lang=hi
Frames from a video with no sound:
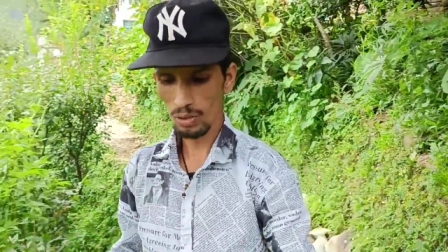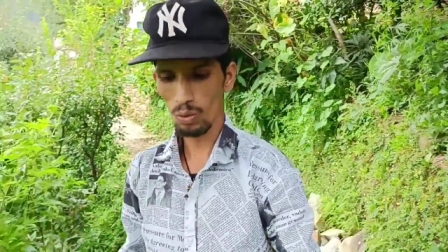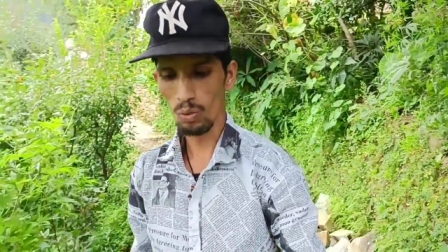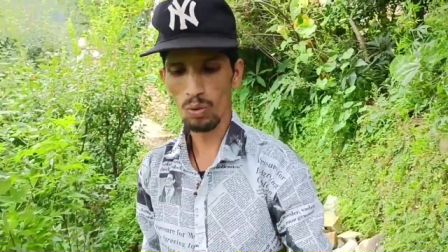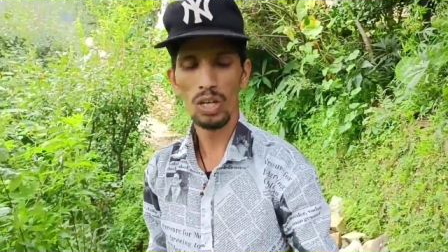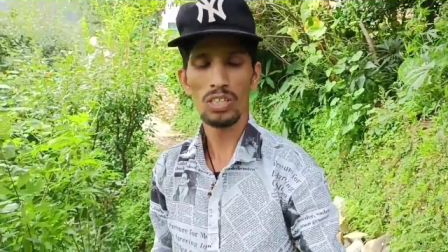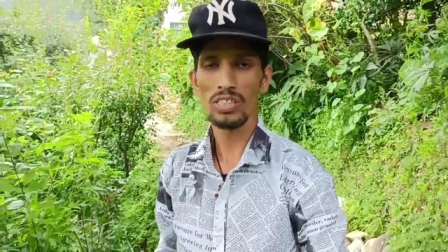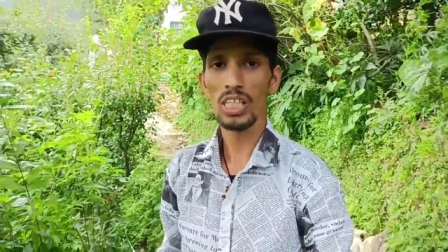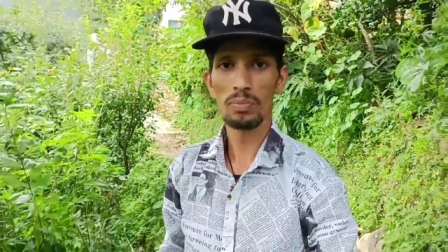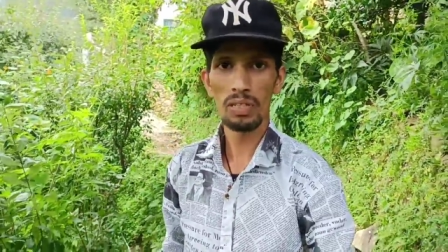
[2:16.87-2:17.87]
जिसमें कि
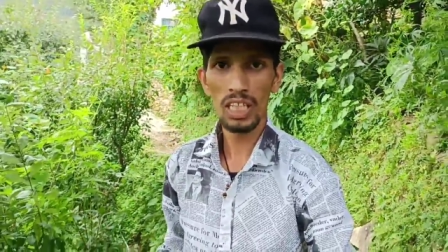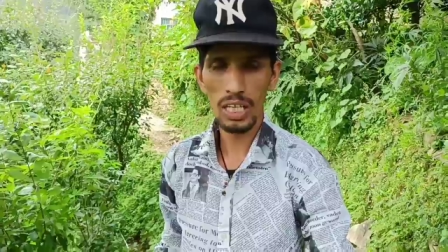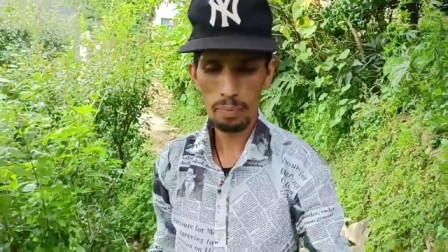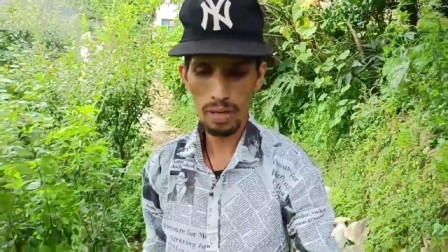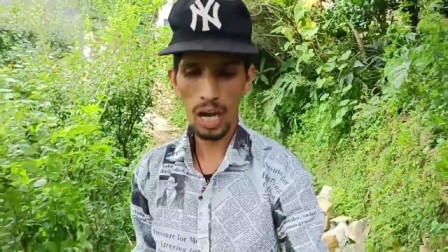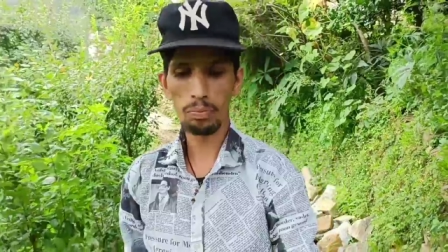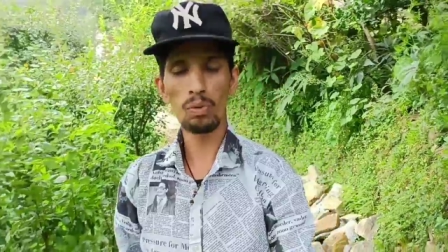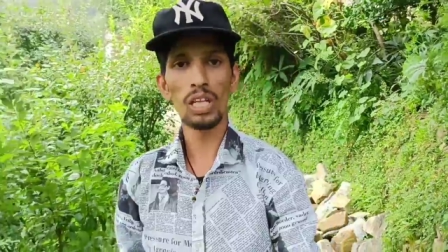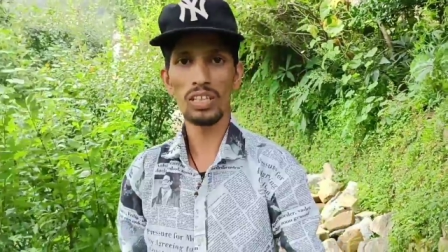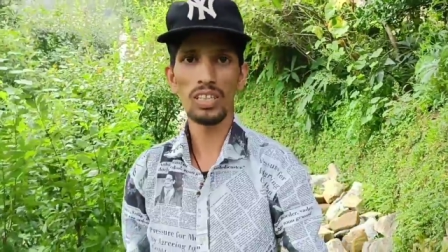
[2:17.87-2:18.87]
मैं आपको लेकर के
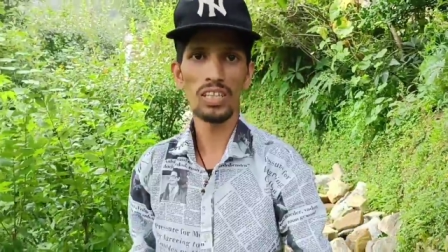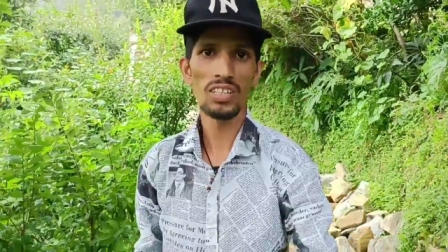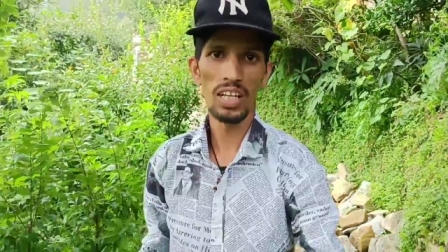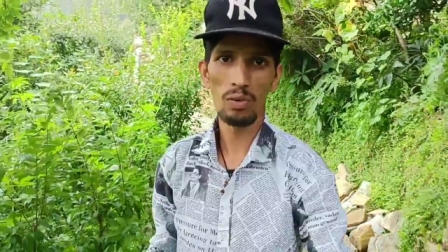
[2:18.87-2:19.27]
जाने वाला हूँ